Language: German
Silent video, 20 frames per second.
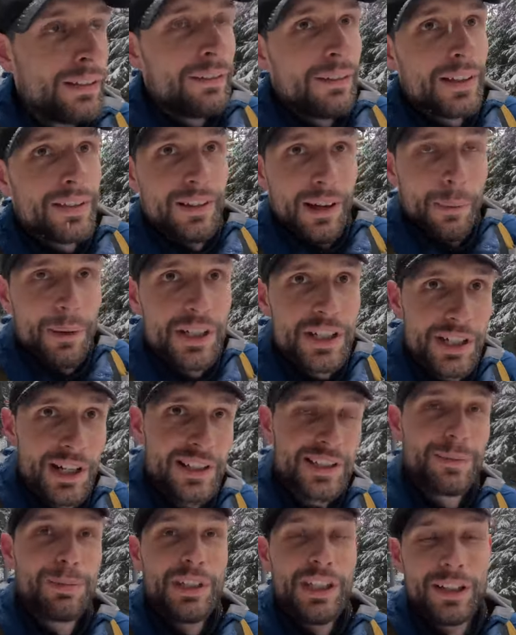Was wir aber nicht
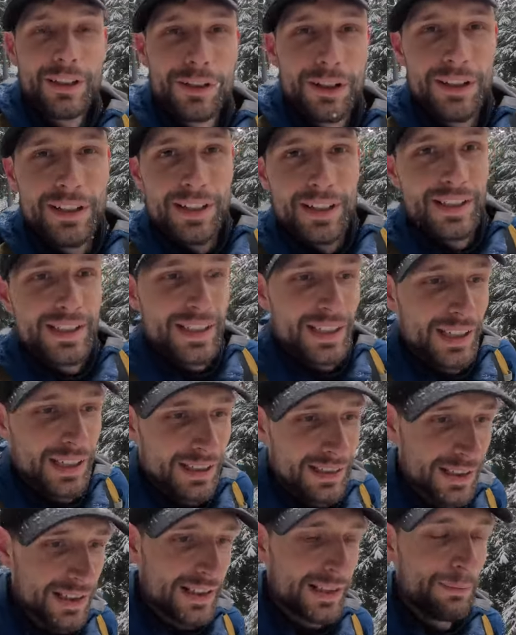akzeptieren können, ist,
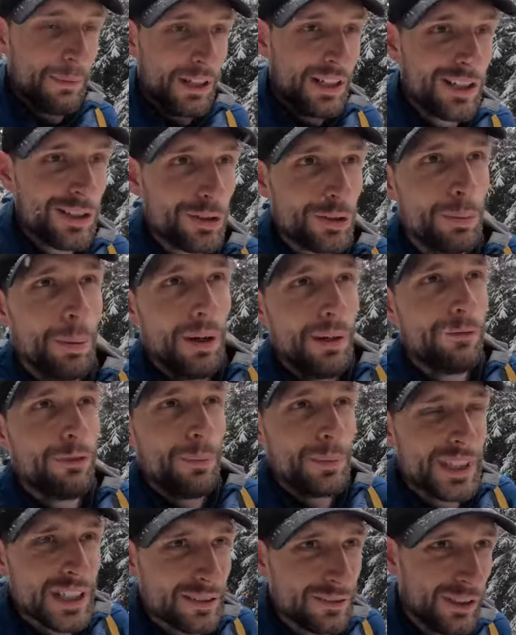dass man nicht darüber
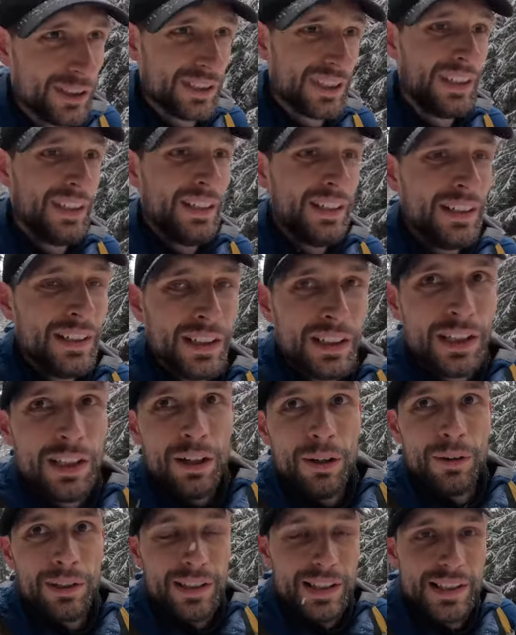informiert wird
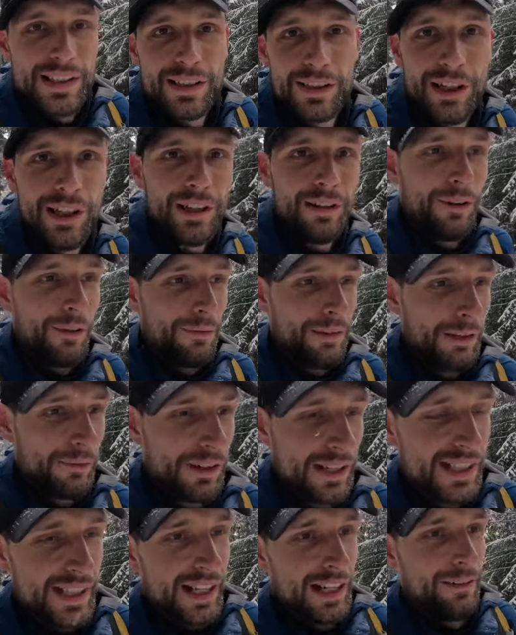und dass irgendwie
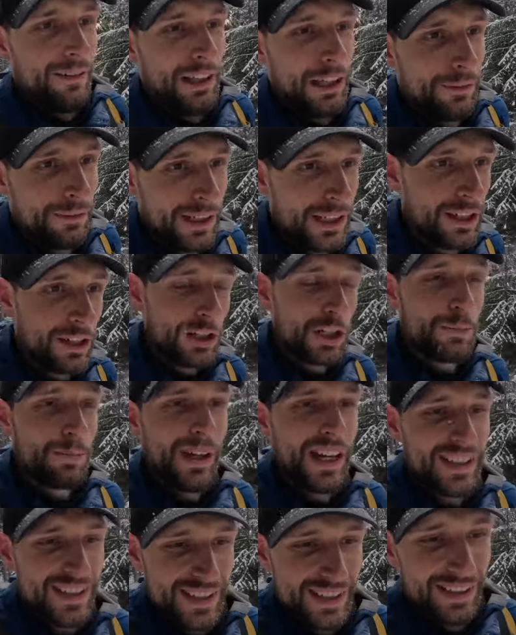fast alle Wanderwege
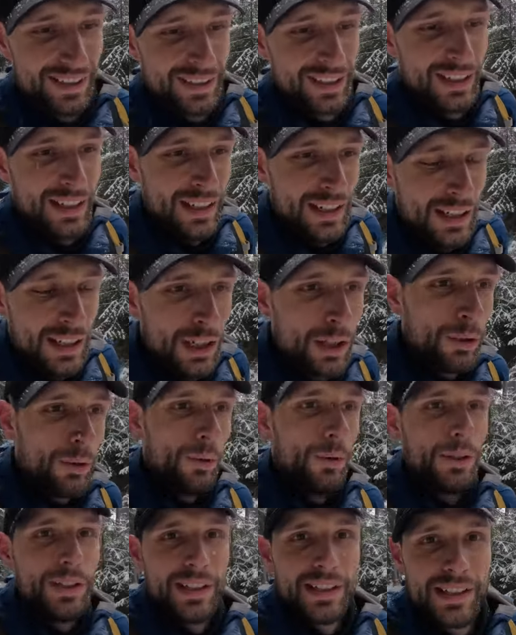gesperrt sind,
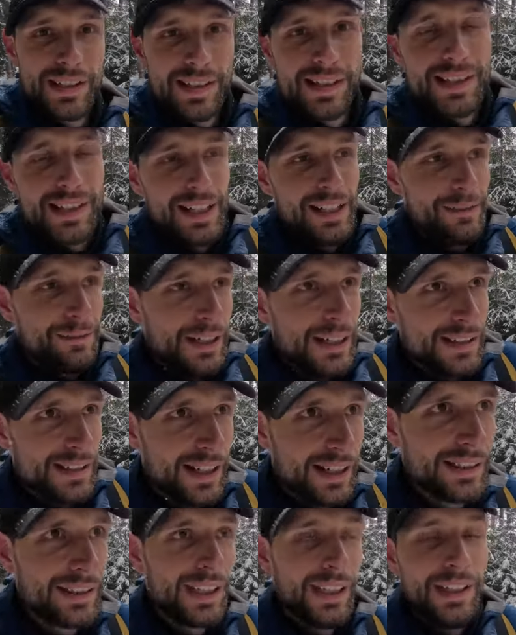ohne dass es halt, wie
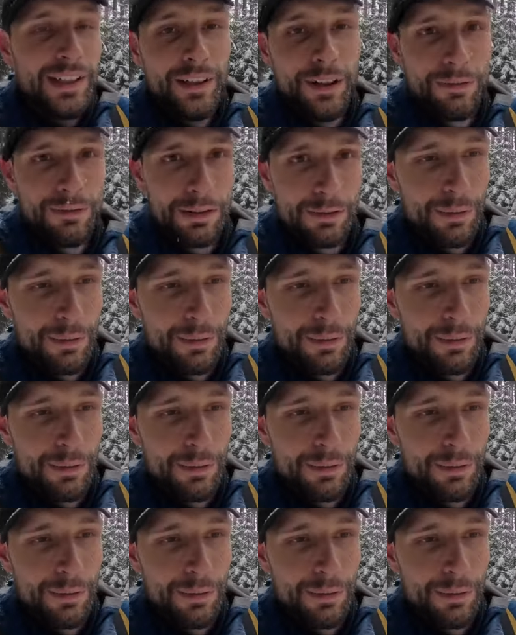gesagt, irgendwie